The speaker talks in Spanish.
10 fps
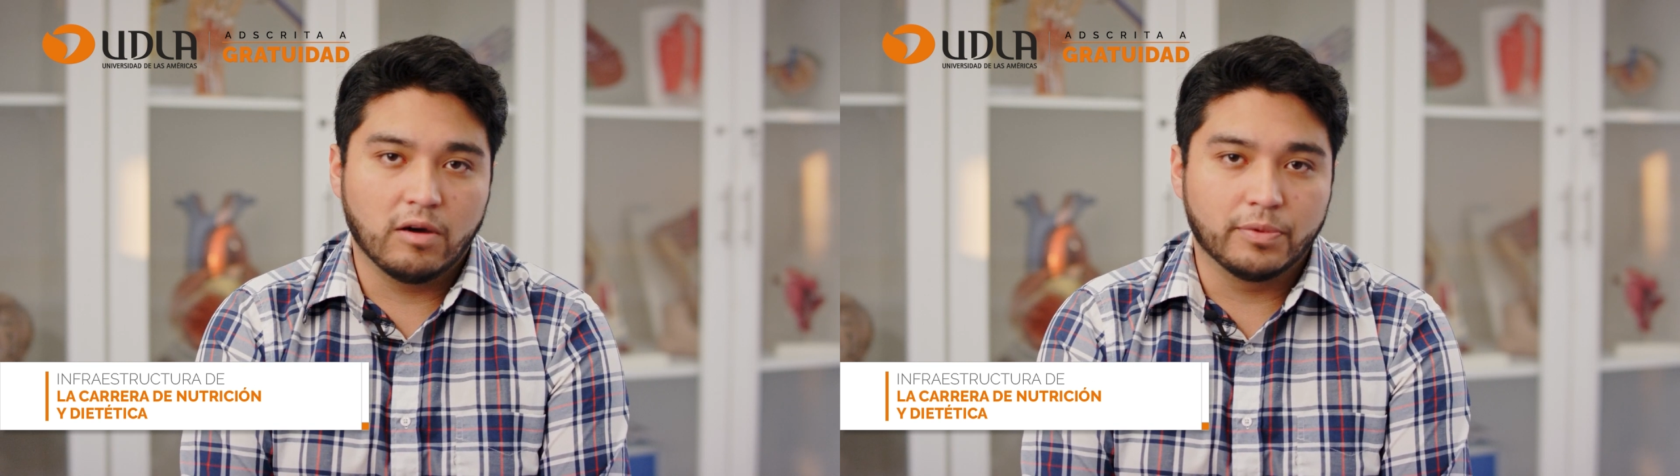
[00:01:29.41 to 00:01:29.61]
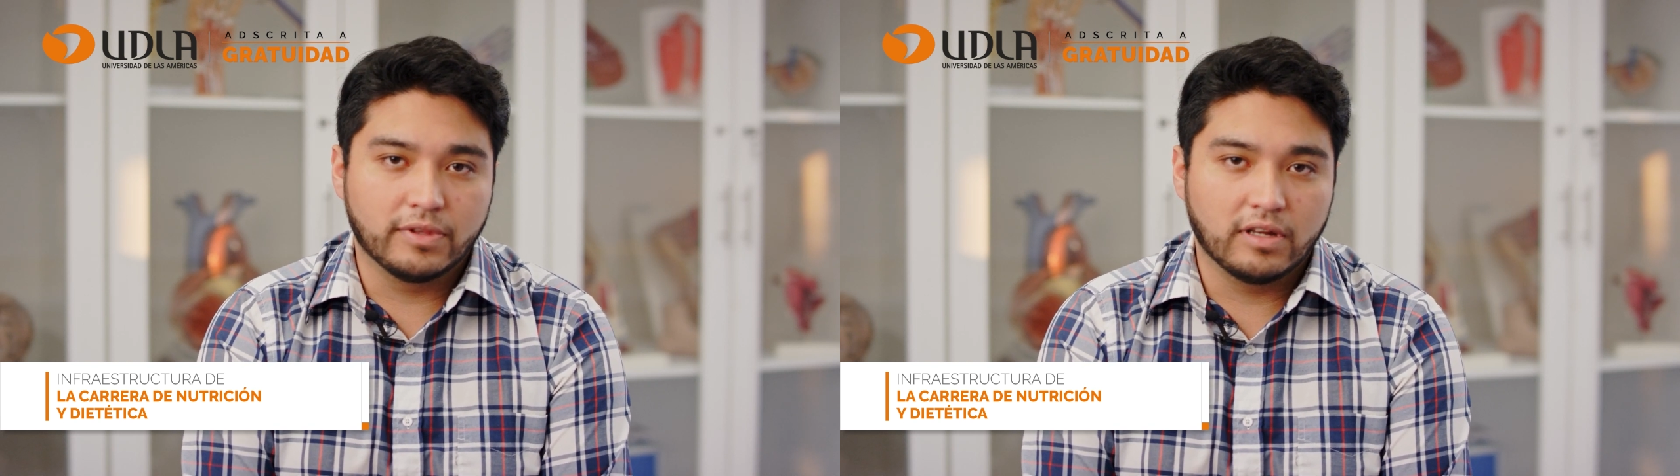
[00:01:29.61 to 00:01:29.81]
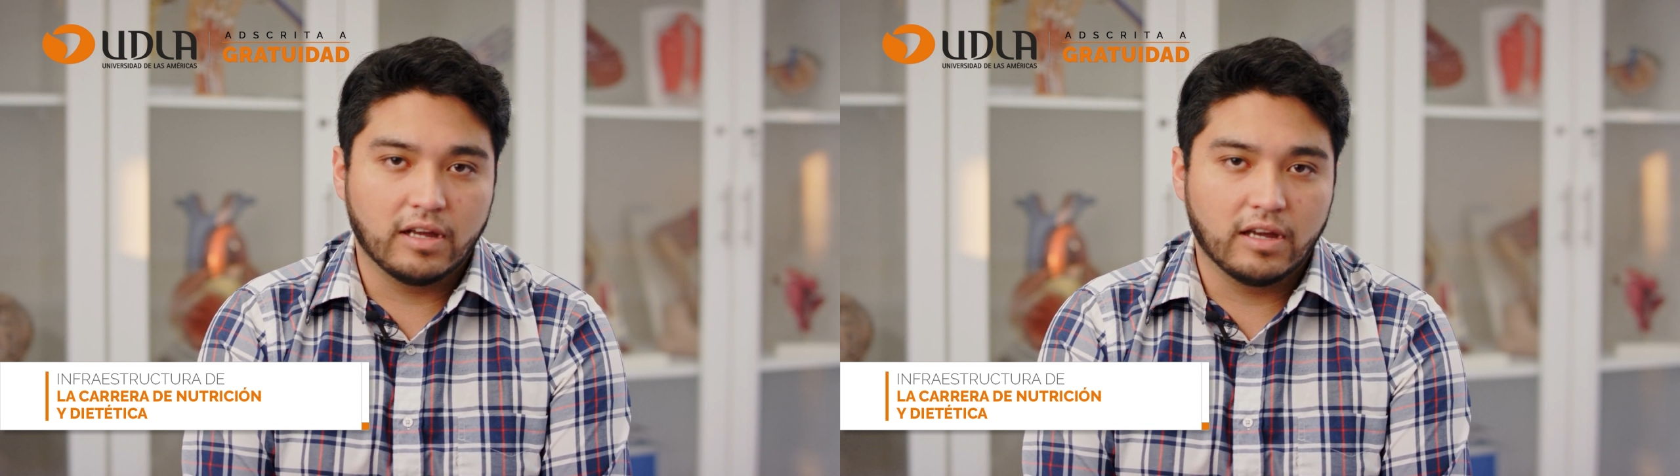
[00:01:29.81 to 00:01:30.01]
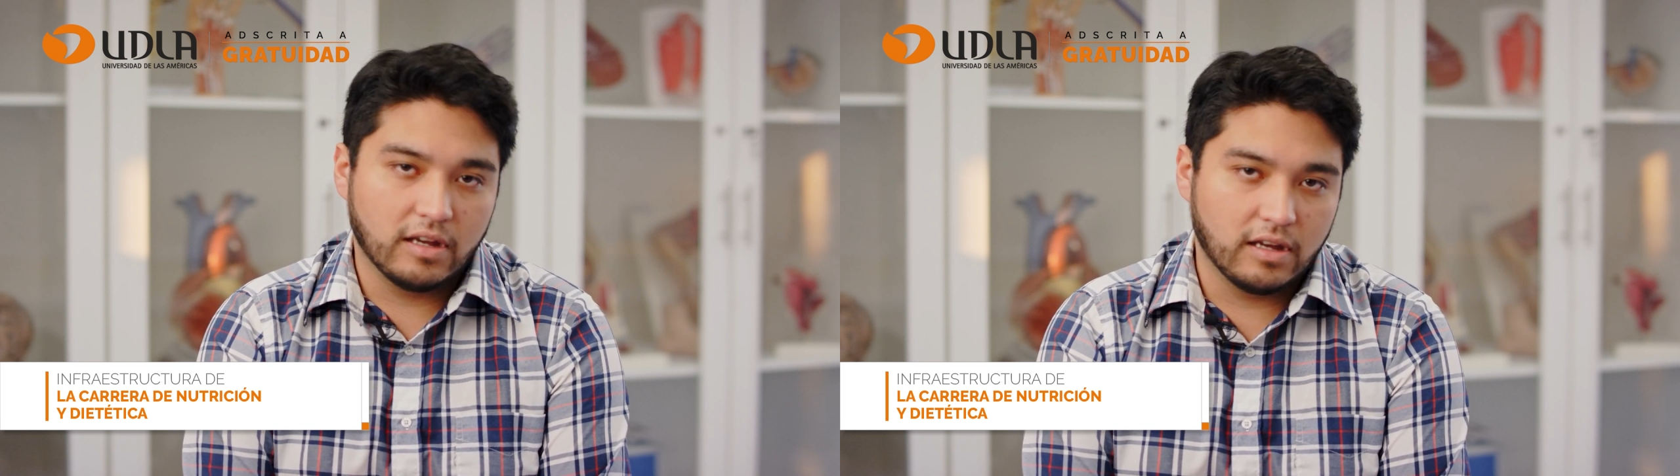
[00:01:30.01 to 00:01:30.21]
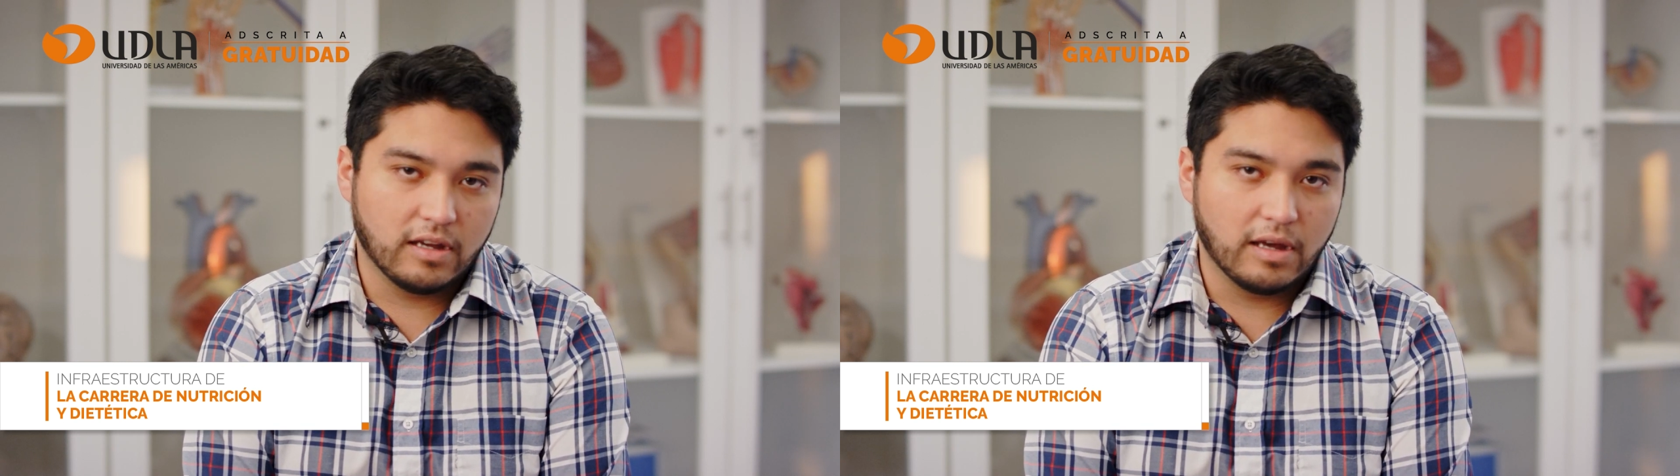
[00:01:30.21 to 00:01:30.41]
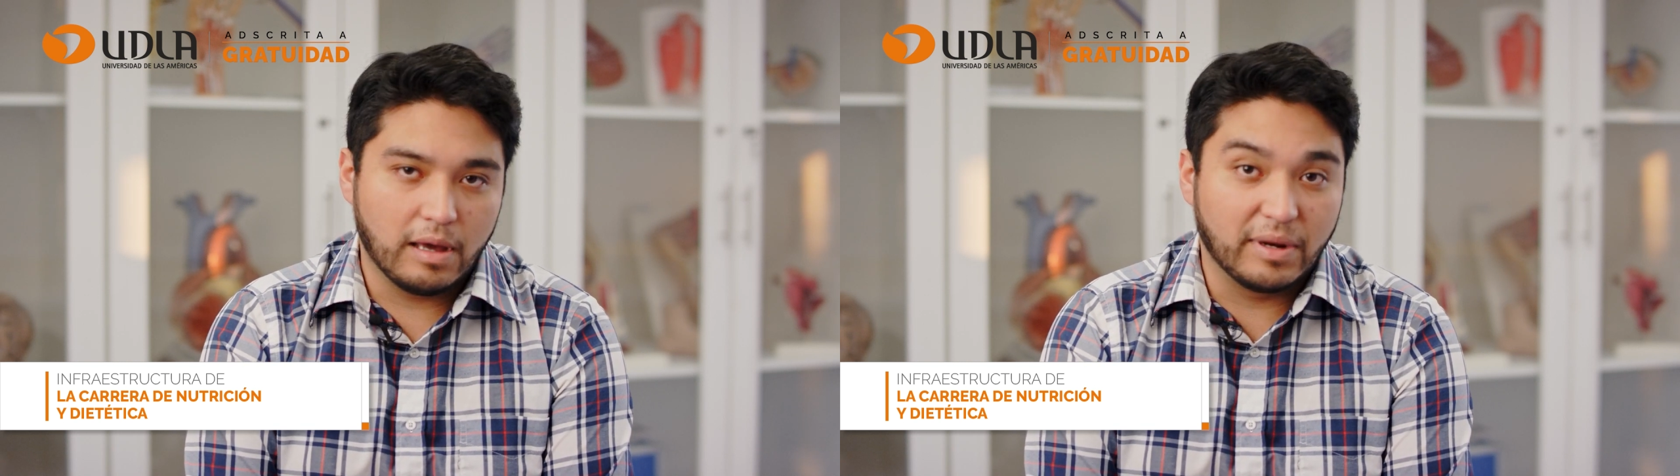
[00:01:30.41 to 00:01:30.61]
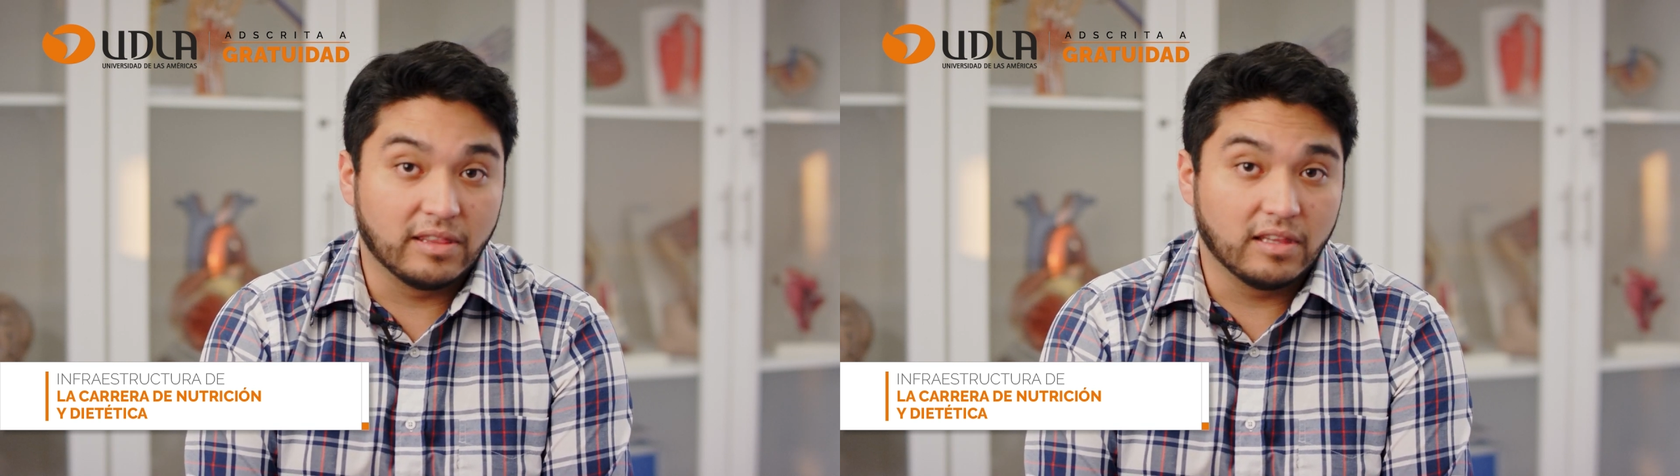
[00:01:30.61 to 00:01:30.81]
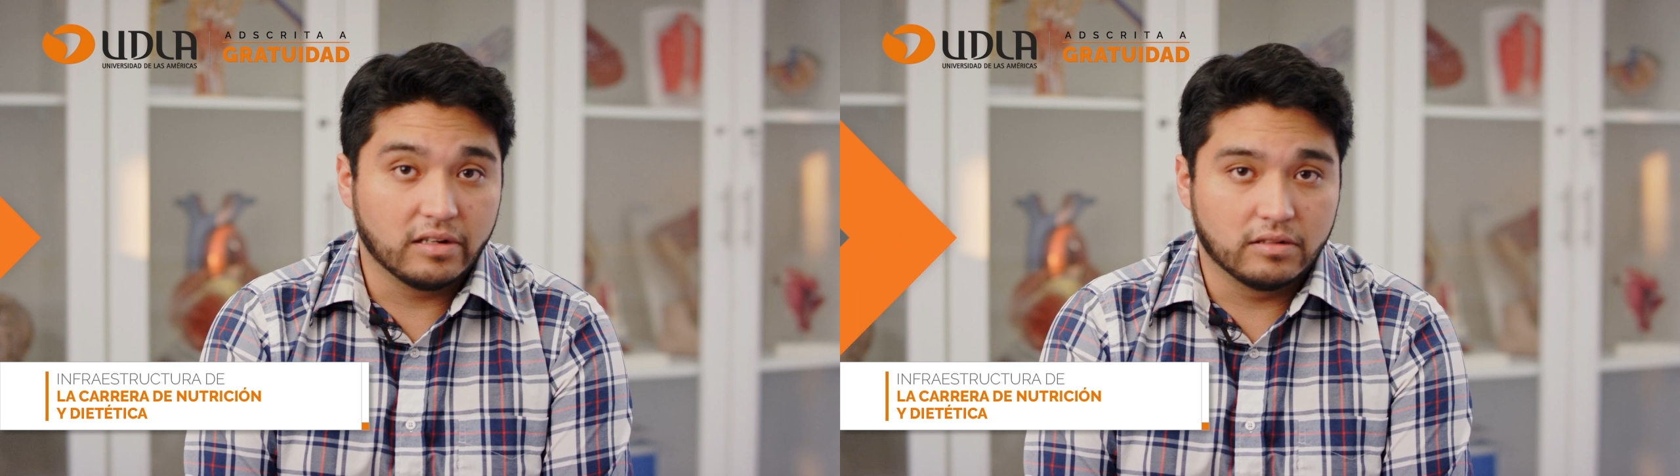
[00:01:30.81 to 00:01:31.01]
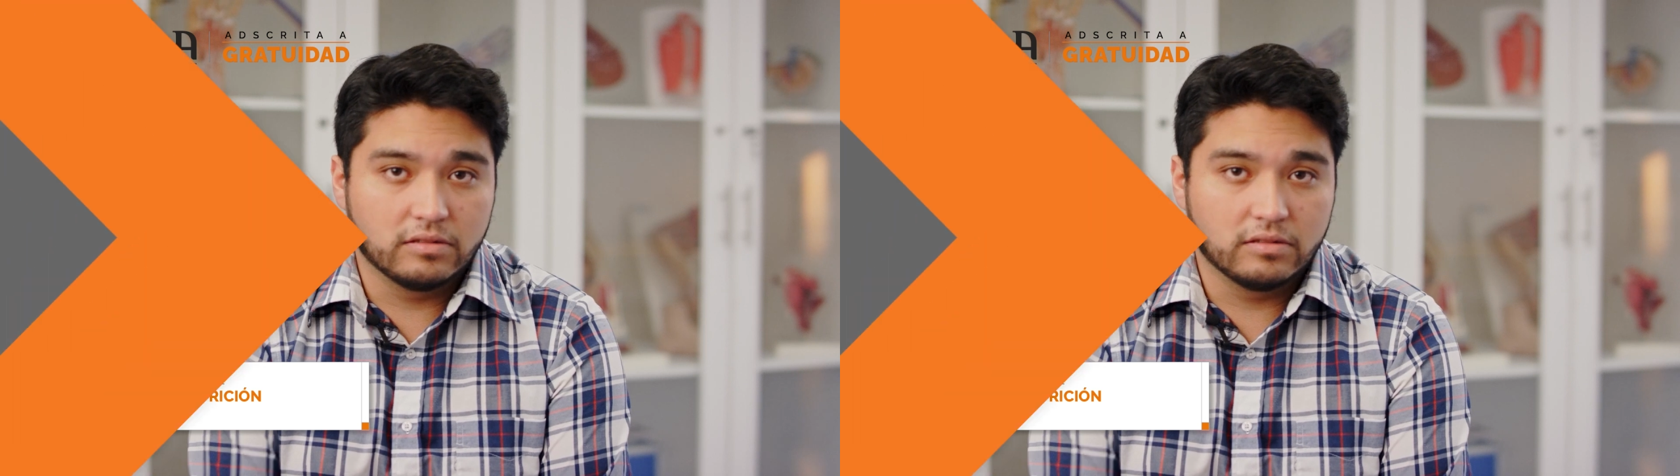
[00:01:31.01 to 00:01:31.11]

optar a aprender.